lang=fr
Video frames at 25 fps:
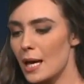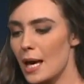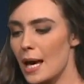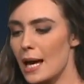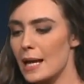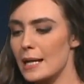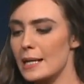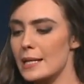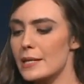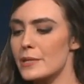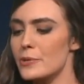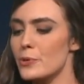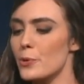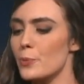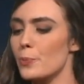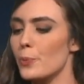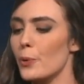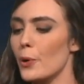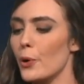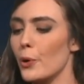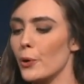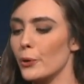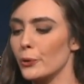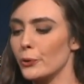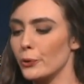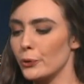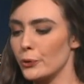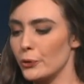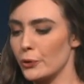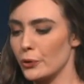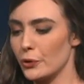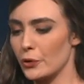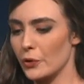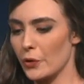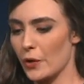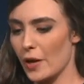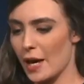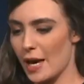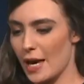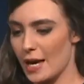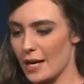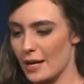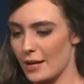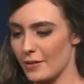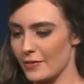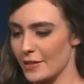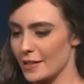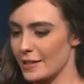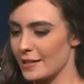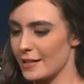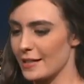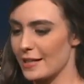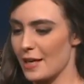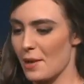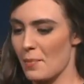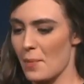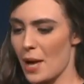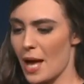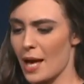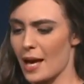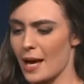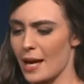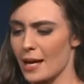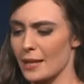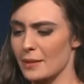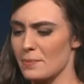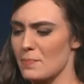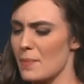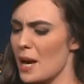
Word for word: Aller se prendre de querelles avec des camarades,